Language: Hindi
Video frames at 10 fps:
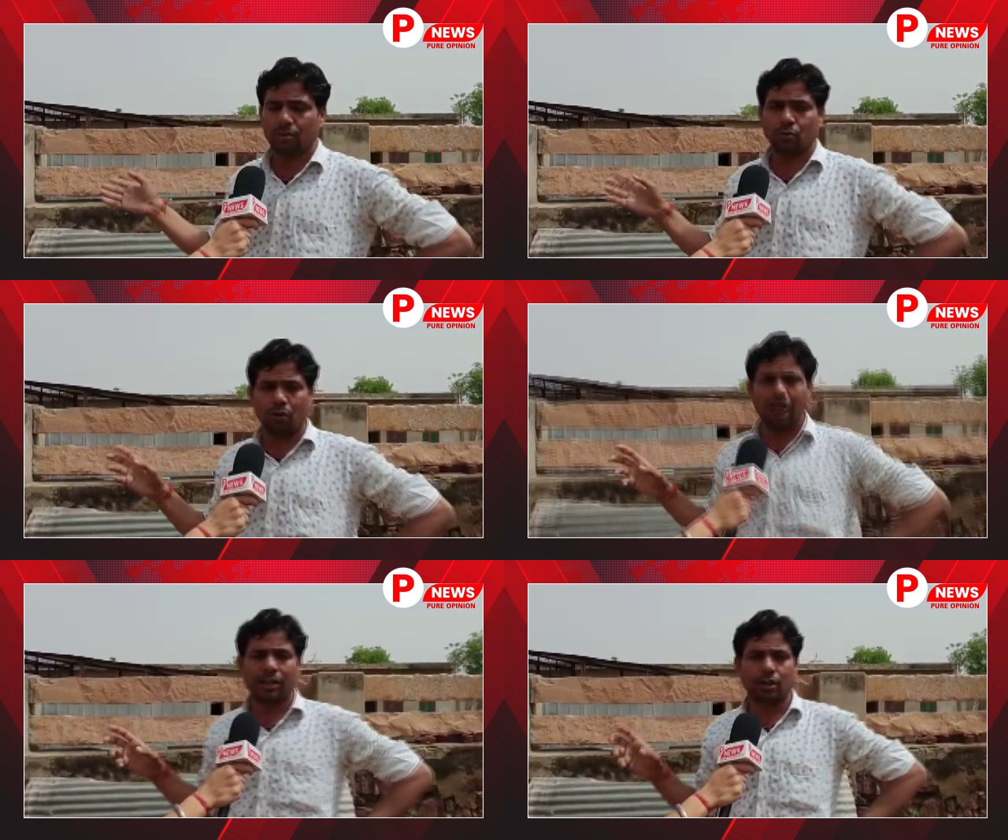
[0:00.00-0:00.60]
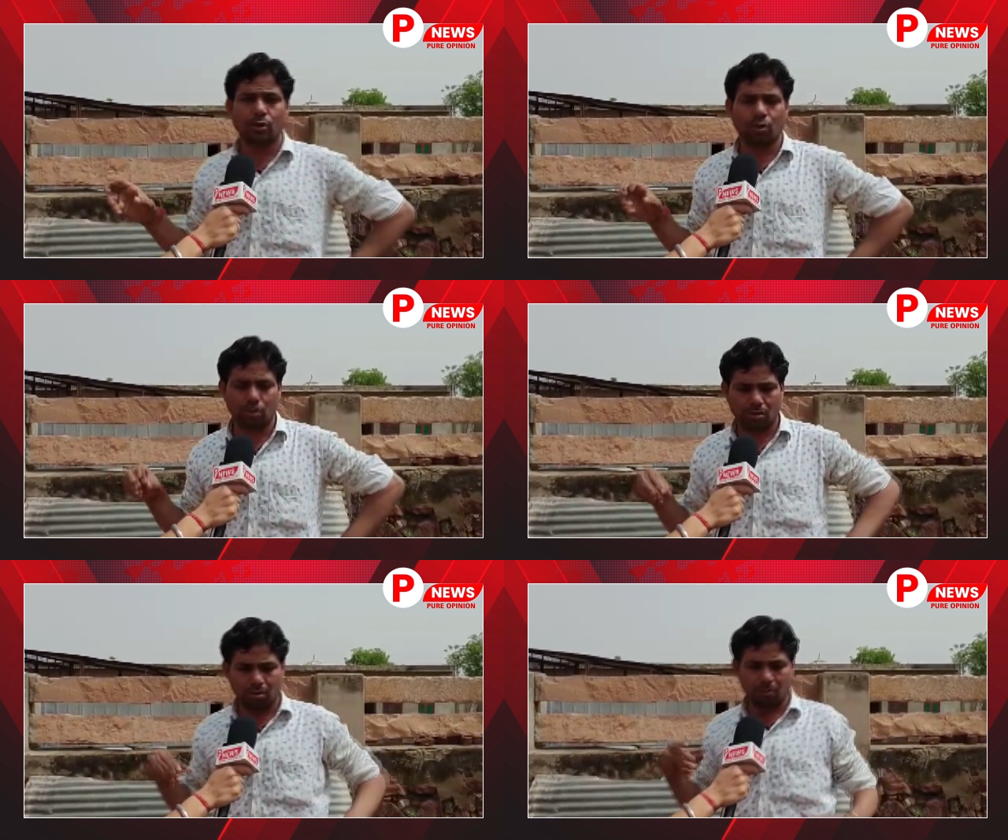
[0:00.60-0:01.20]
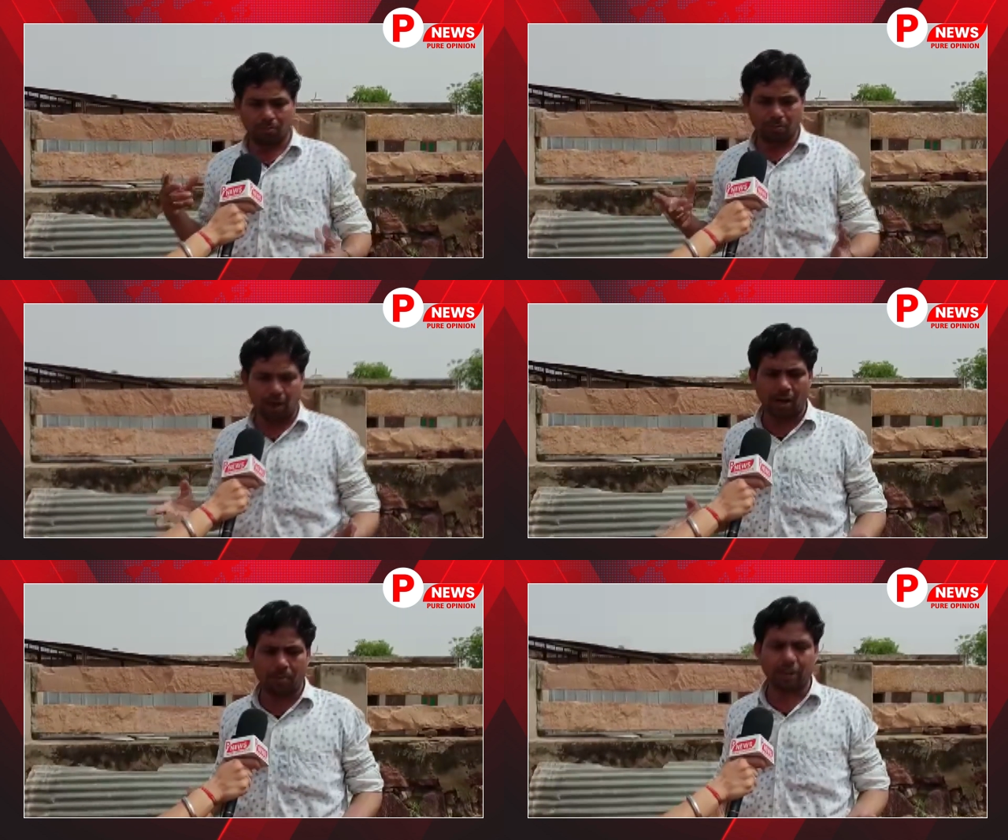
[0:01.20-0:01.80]
वार्ड के जो
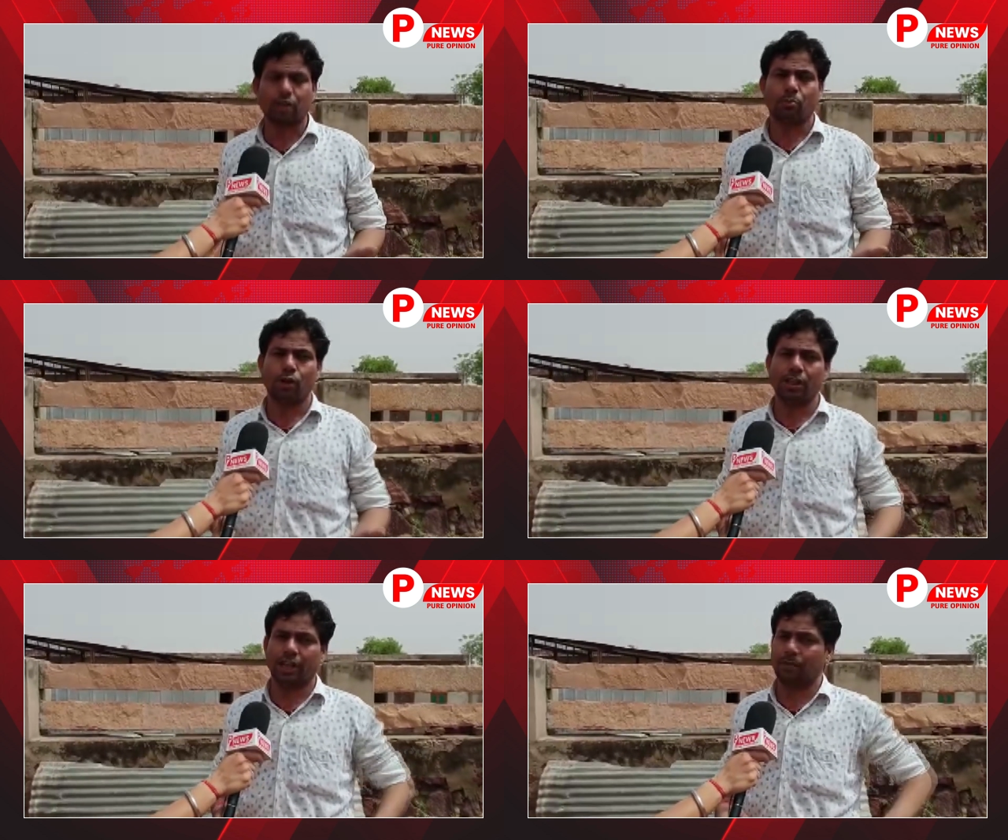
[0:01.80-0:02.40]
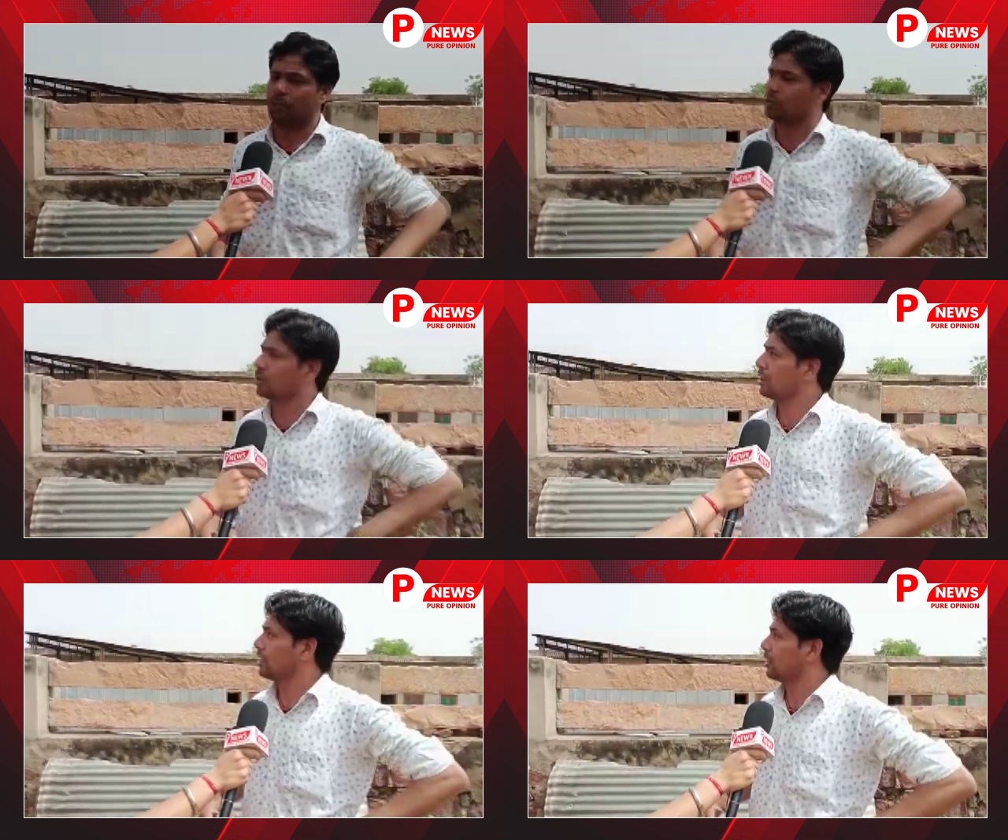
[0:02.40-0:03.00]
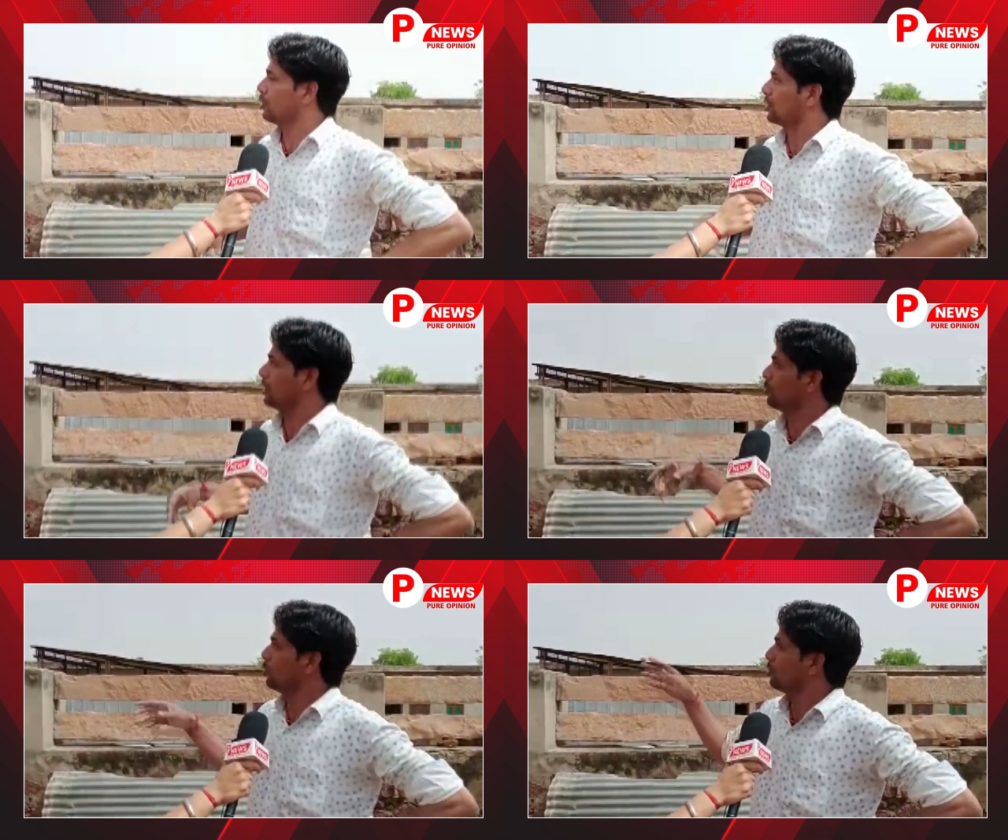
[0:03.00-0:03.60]
आप कहते बुल्ली टाइप के जो लड़के होते हैं
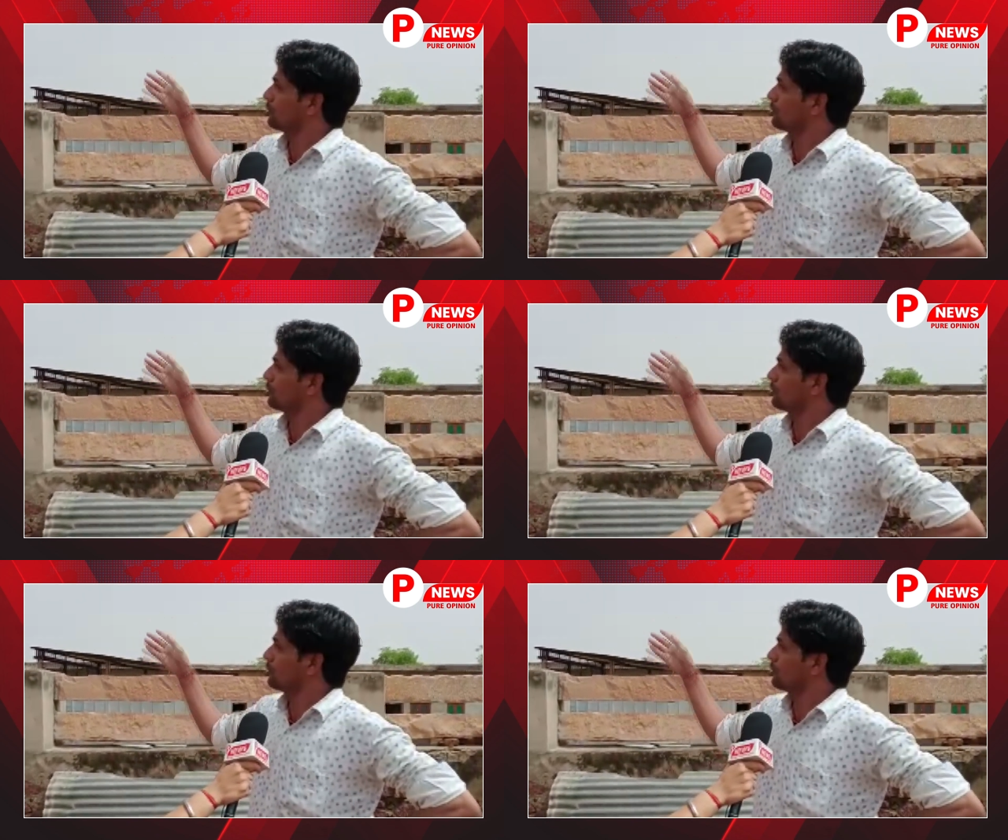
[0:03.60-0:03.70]
वो